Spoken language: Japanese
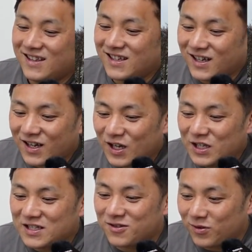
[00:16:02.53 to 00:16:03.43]
なかなかい
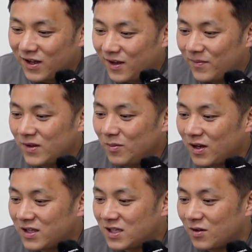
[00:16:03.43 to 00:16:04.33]
いですよね。今
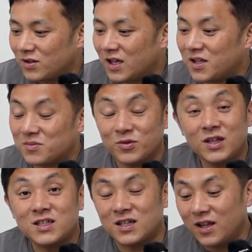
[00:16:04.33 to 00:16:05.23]
SR2 台ですもん
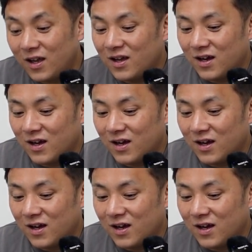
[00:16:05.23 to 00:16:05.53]
ね、確かね。